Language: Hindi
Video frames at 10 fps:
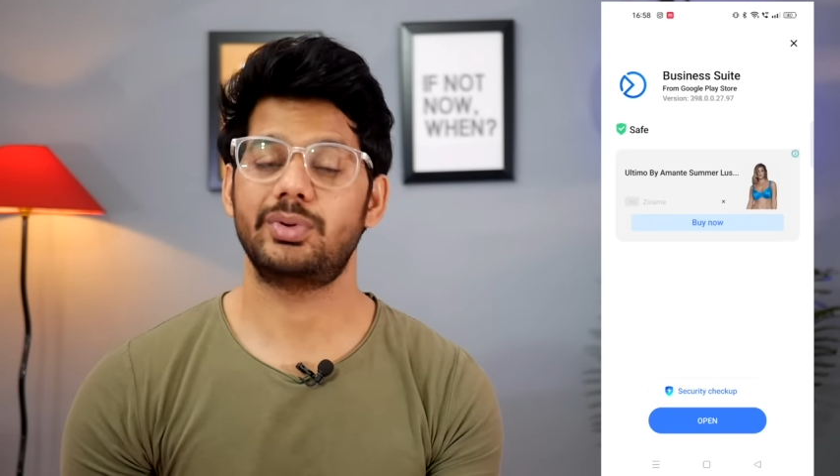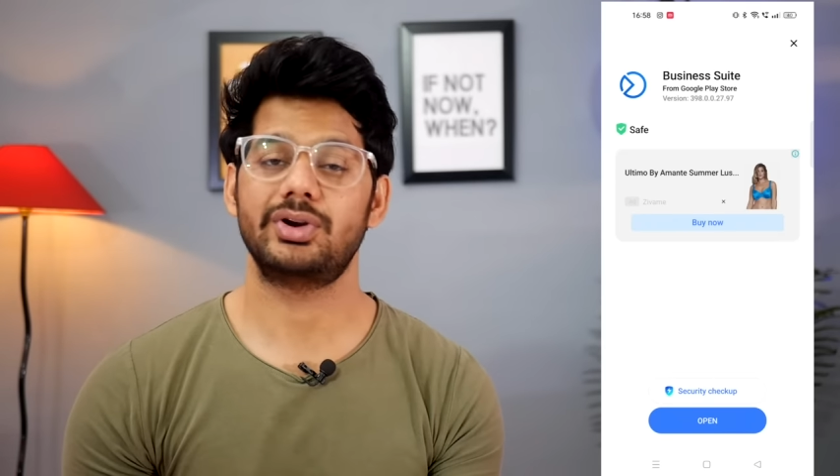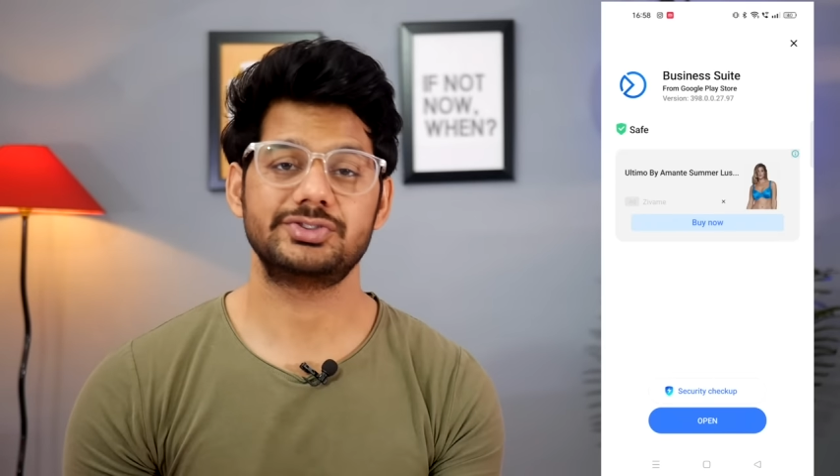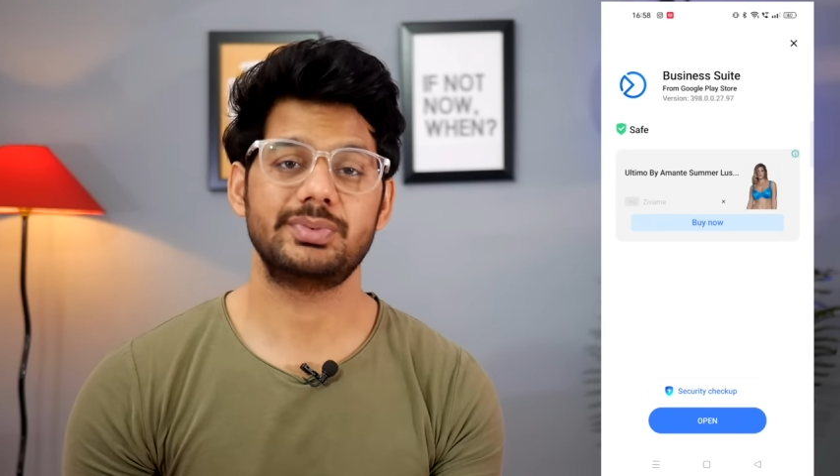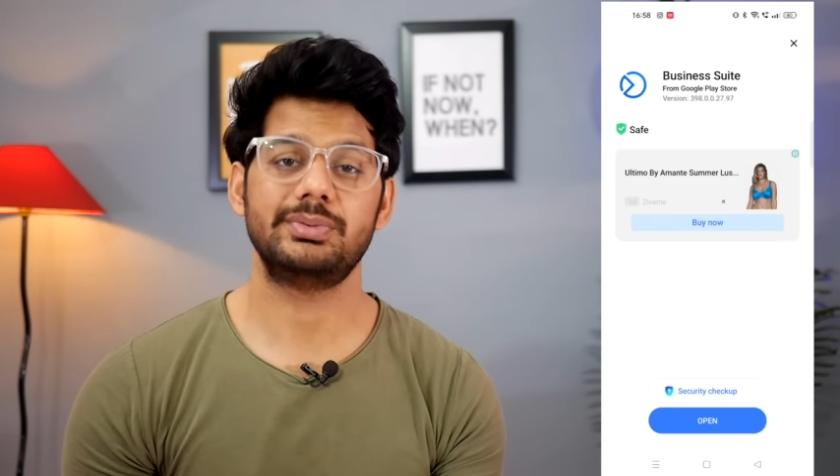
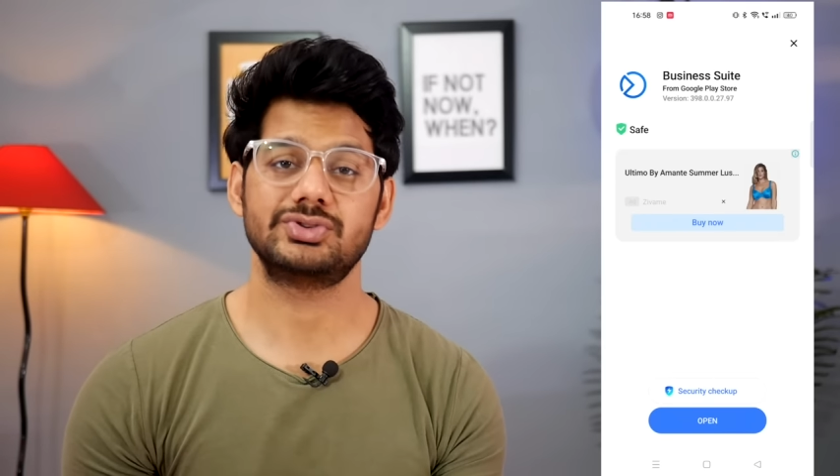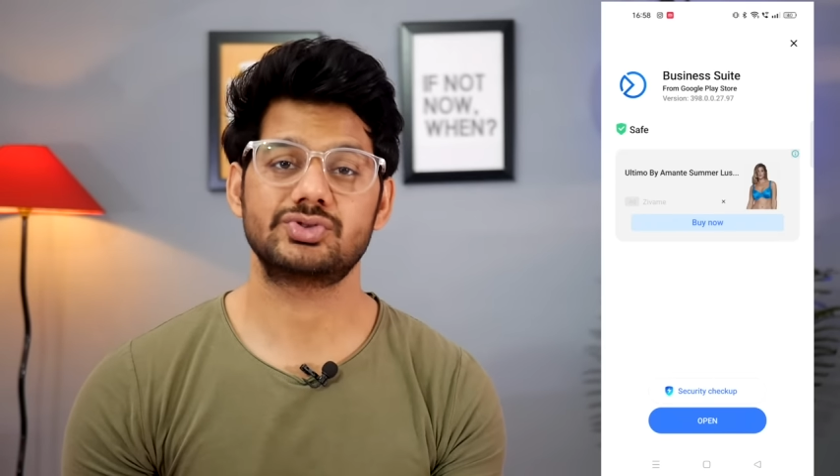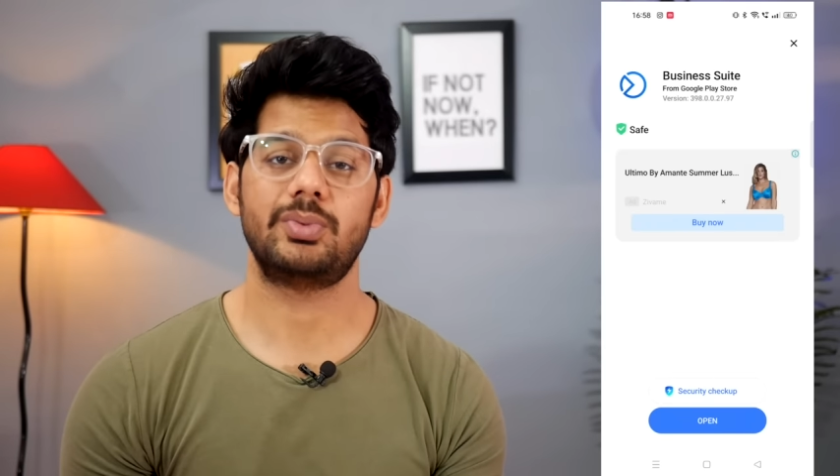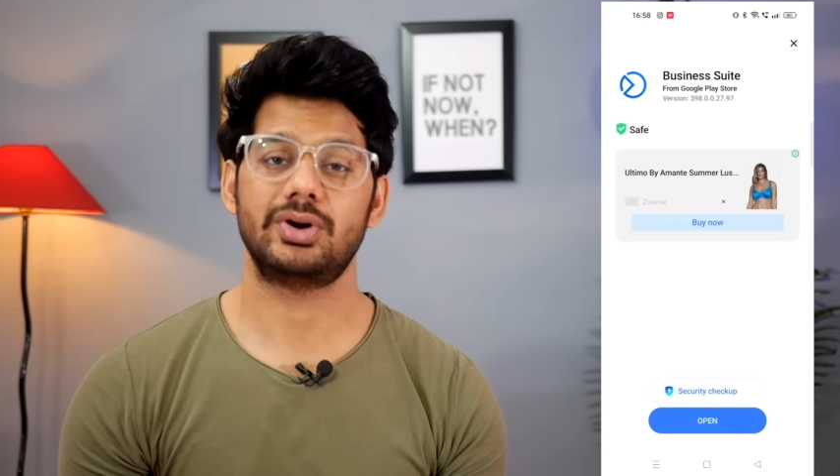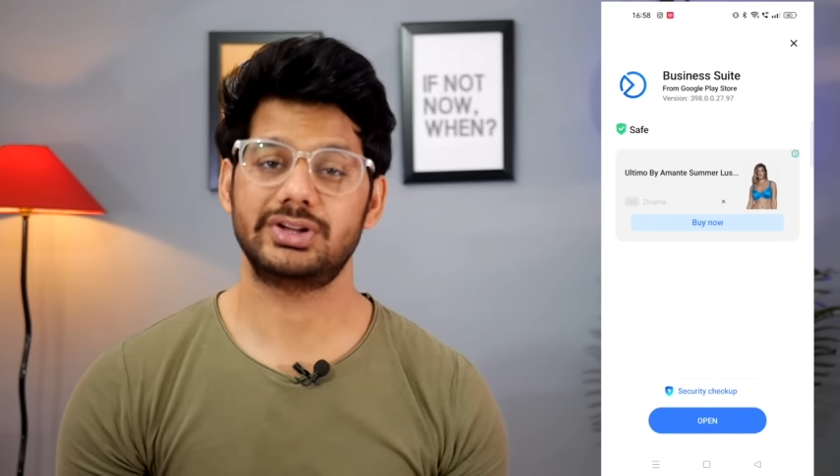बोनस में भी
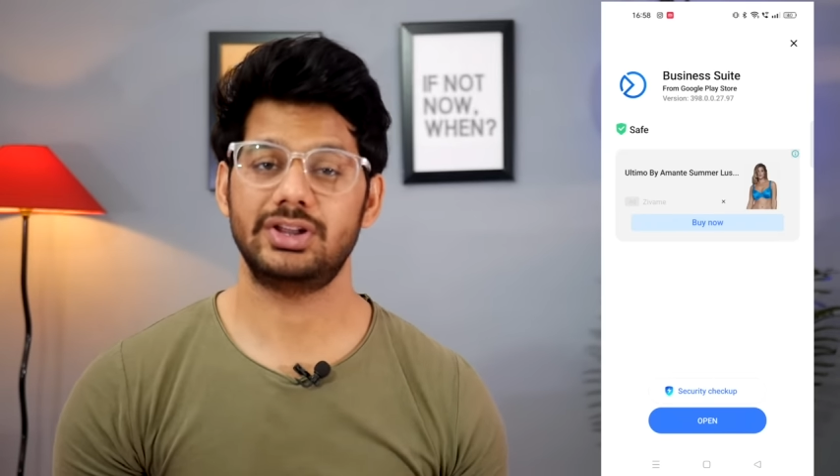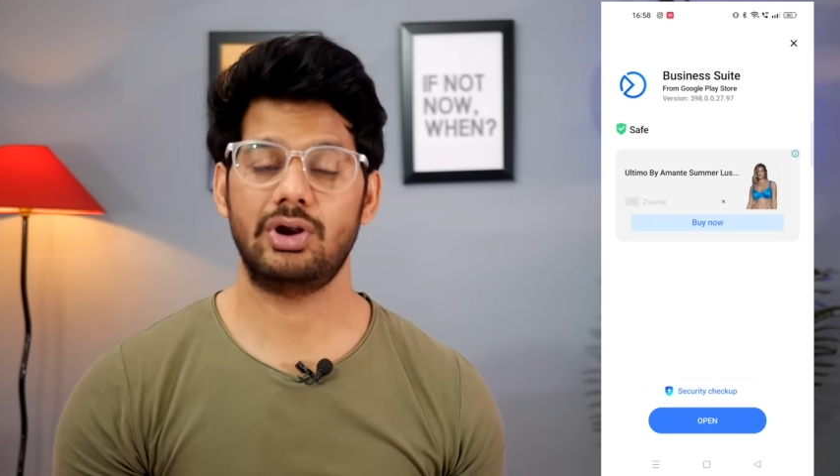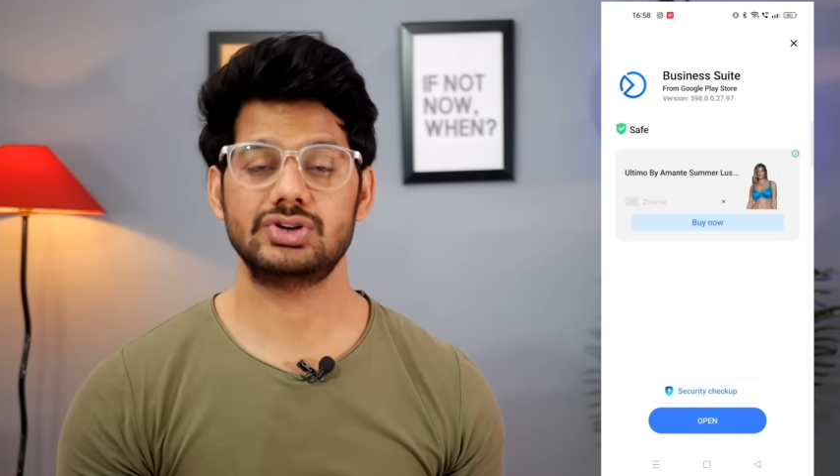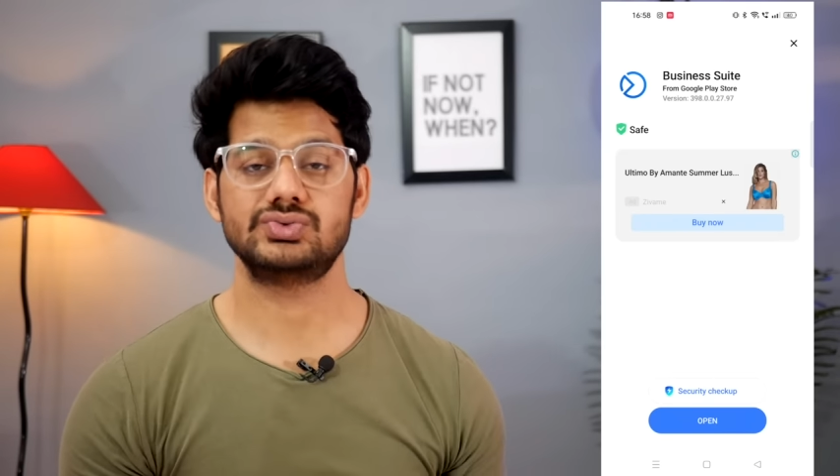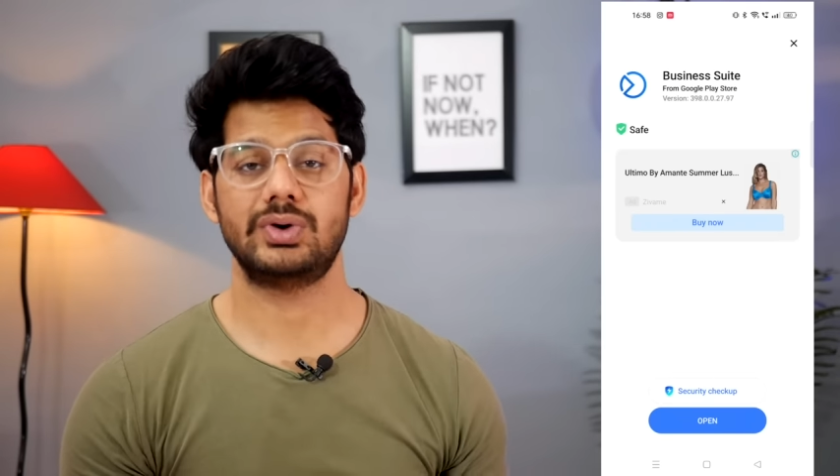इसको बहुत ज्यादा
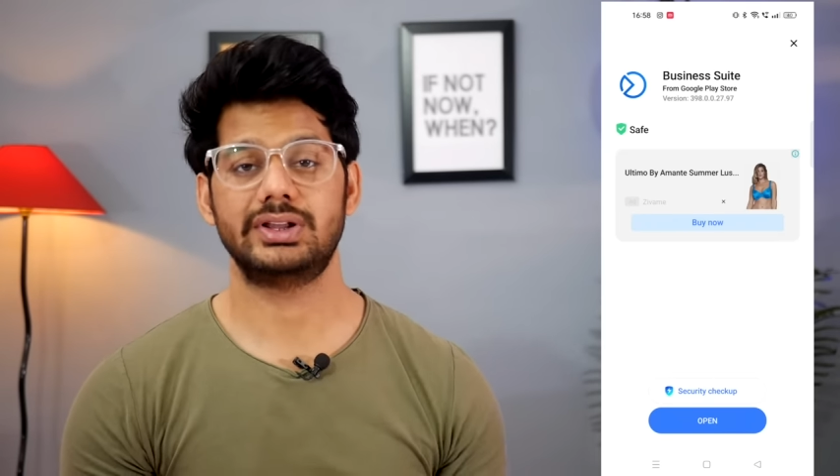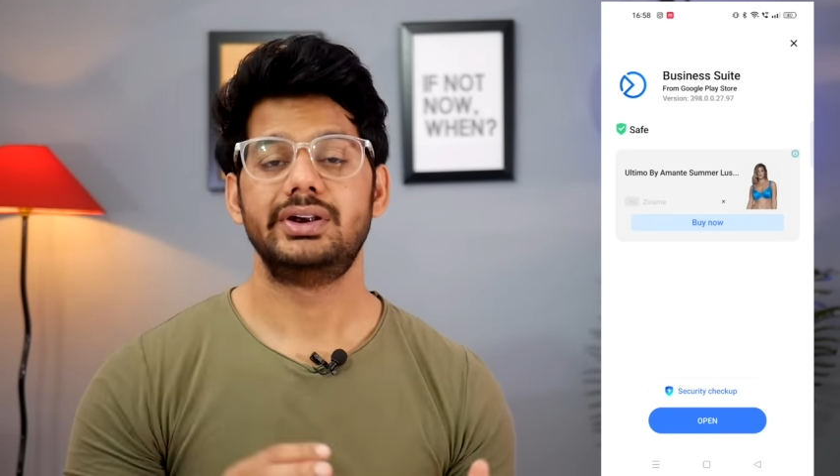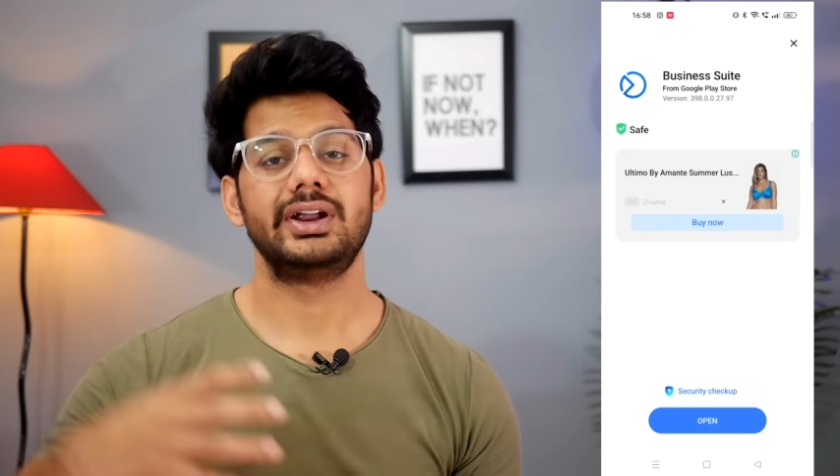लॉस हुआ था